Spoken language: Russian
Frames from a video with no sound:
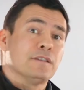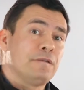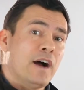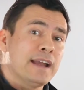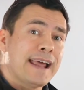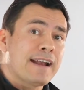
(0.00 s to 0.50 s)

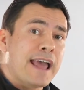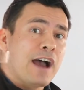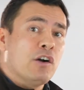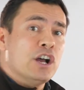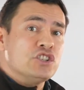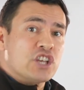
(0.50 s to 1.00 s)
А чтобы
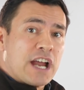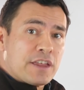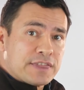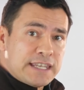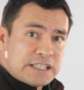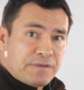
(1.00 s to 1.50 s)
выяснить,
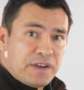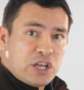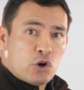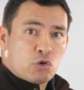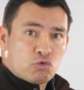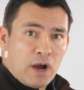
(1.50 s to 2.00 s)
как
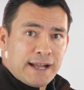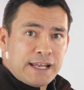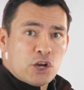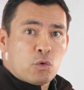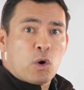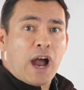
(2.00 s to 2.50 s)
подобрать кожаную
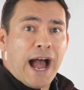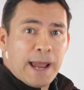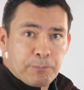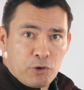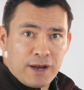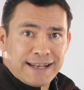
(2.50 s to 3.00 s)
куртку под
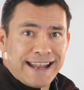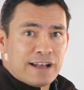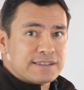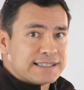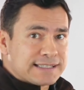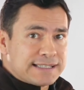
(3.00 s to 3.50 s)
свой
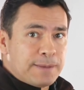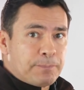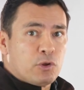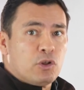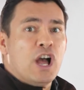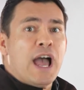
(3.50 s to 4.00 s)
возраст,
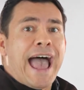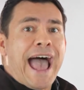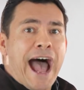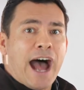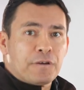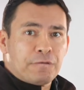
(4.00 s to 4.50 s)

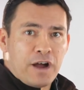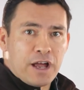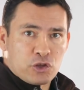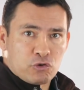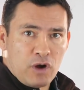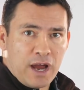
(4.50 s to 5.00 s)
посмотрите
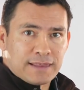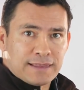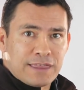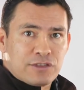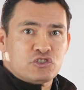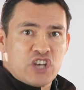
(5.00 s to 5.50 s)
это видео.
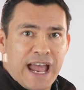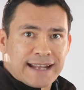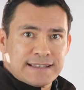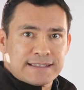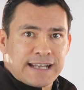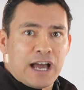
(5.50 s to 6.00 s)

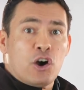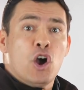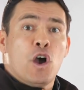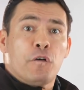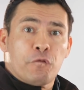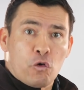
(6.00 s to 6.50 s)
В нем я
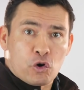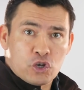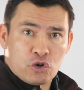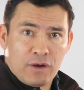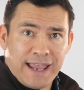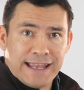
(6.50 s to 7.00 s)

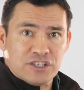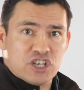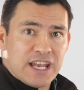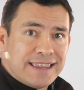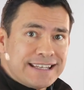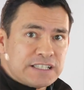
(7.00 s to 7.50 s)
подробно
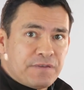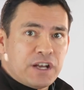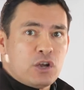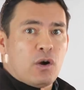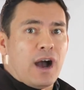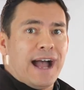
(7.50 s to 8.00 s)
разобрал
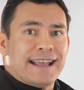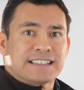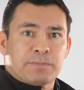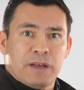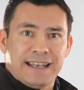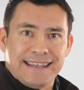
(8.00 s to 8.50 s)
различные стили,
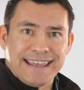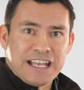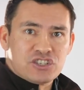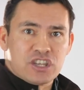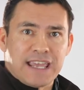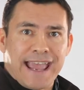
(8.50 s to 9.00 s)
которые смогут
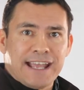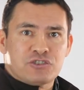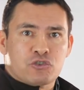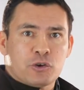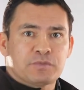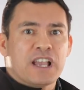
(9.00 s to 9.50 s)
подойти
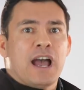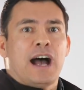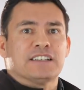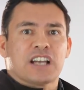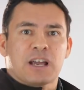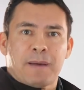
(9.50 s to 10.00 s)
для
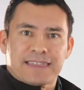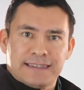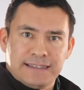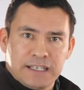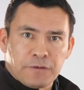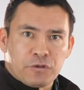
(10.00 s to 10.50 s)
отдельных
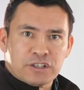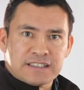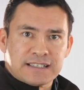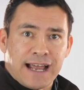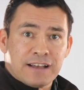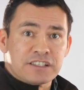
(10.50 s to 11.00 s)
возрастных
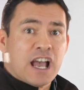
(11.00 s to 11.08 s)
групп.